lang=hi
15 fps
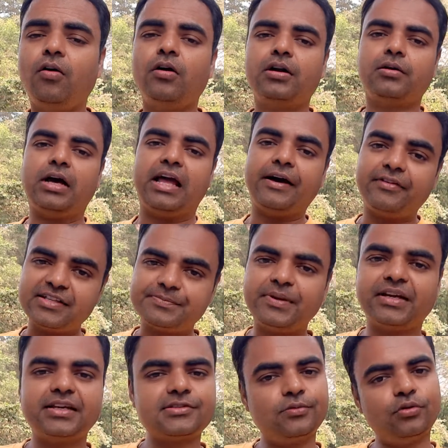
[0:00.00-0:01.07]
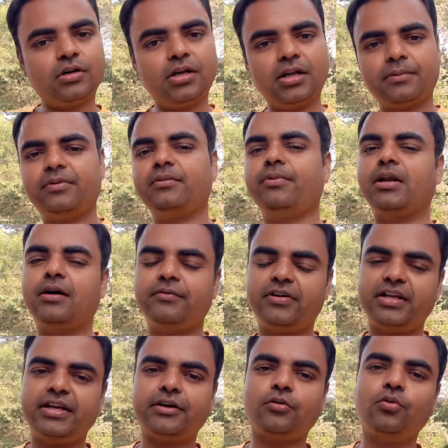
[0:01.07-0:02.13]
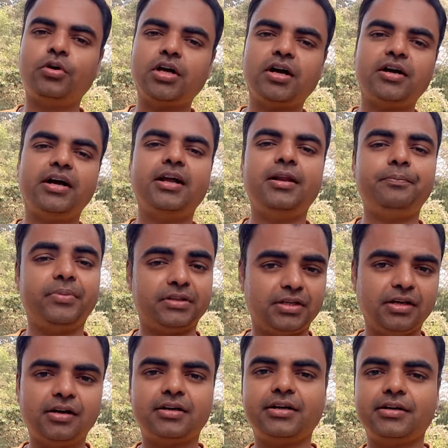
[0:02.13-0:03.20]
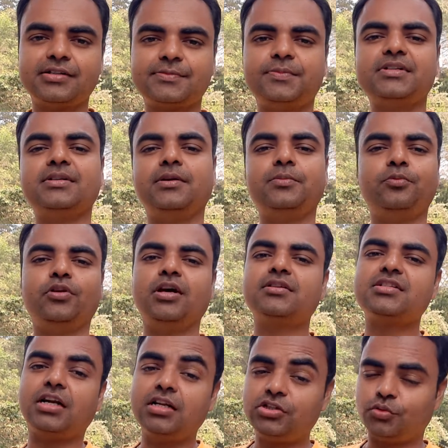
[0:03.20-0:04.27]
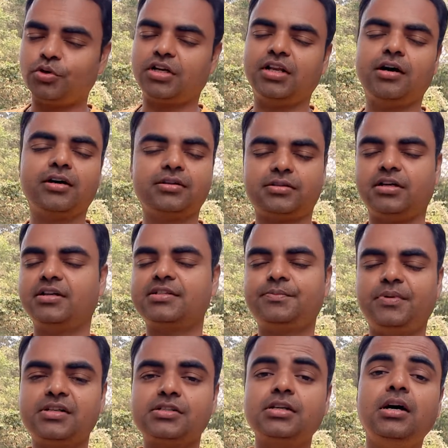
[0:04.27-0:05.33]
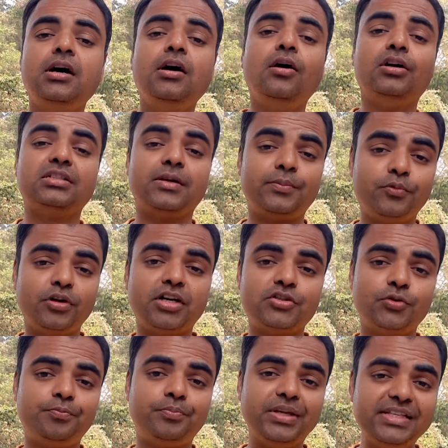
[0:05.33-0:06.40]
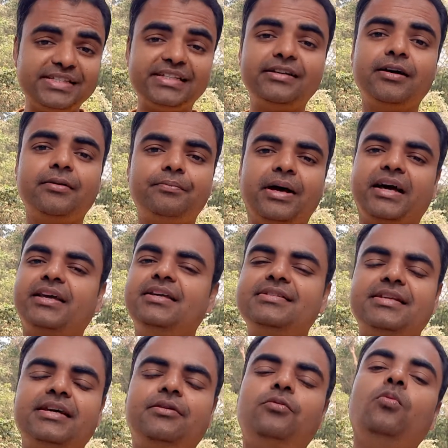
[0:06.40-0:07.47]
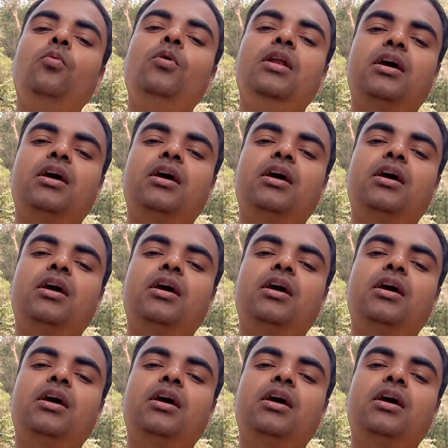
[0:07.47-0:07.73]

और एवरेज पैकेज दोनों का लगभग बराबर है कोटा का है पंद्रह लाख के आसपास जबलपुर का साढ़े चौदह लाख आसपास जबलपुर का जो पीजी का पैकेज है वो